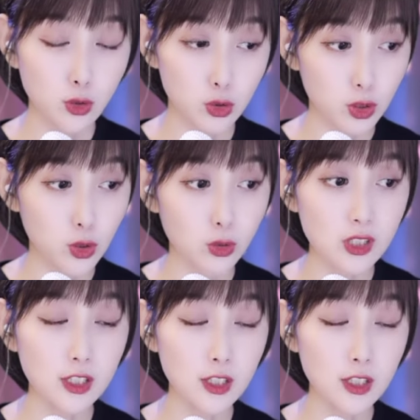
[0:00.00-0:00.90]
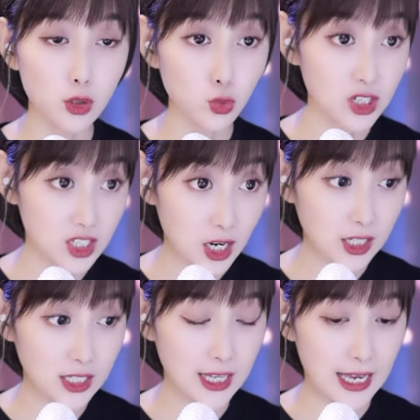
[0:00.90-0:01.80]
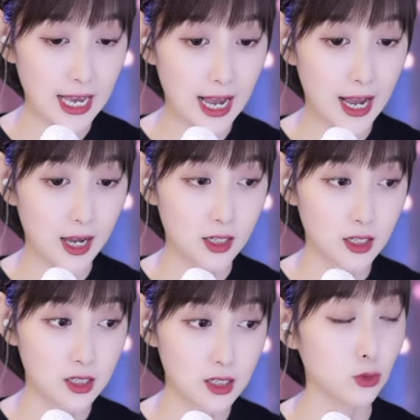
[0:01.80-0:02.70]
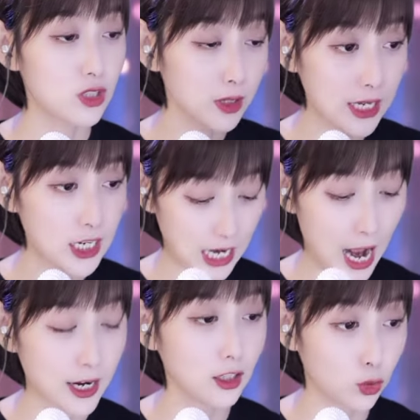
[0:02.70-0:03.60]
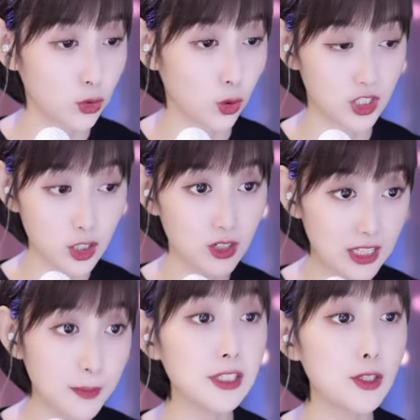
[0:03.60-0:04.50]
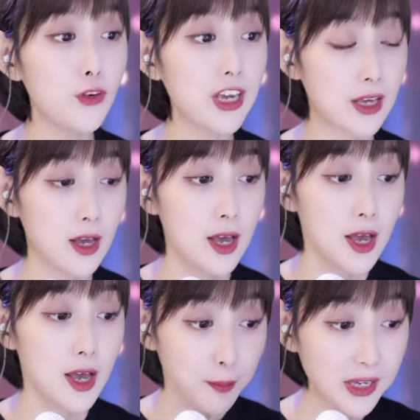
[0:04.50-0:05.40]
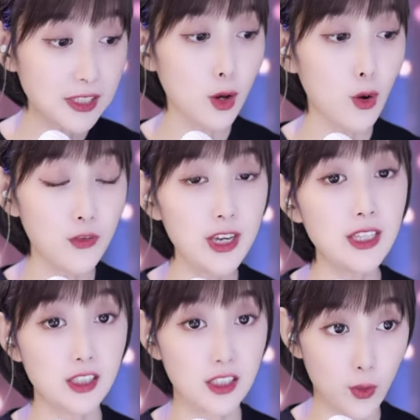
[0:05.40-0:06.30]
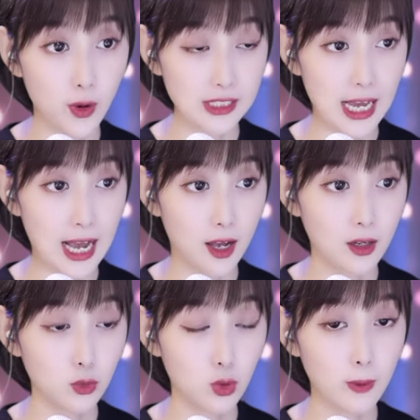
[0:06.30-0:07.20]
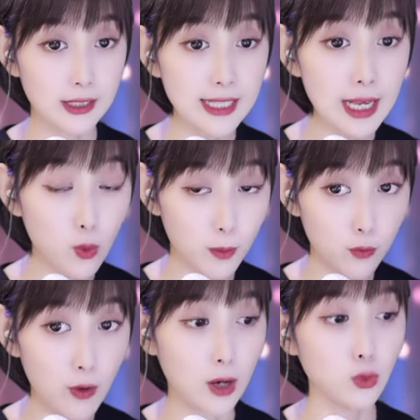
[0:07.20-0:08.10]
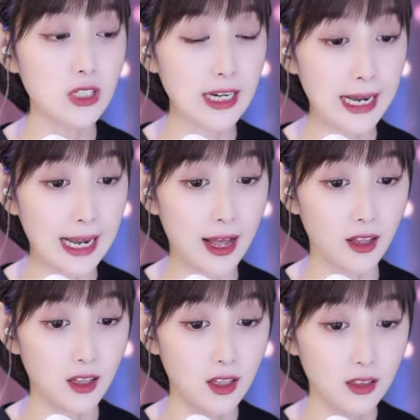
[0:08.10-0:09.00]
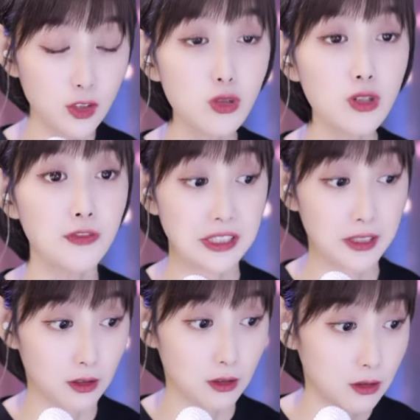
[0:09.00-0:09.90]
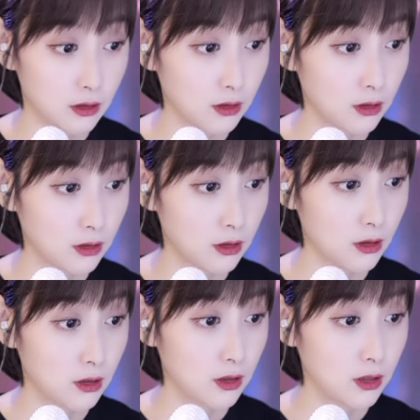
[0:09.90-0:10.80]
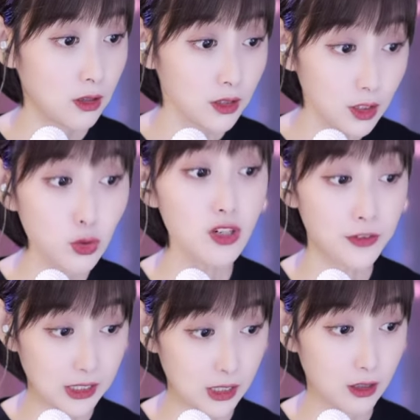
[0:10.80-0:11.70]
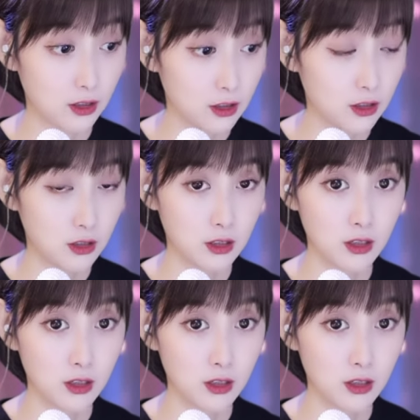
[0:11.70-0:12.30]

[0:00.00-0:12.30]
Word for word: 还兴许说有自己做生意的呀，是吧？就直播间啥样的都有，只是说人家没消费，没消费的情况下。对吧？在我们网络上来看，那就是粉丝儿，那就是粉丝儿，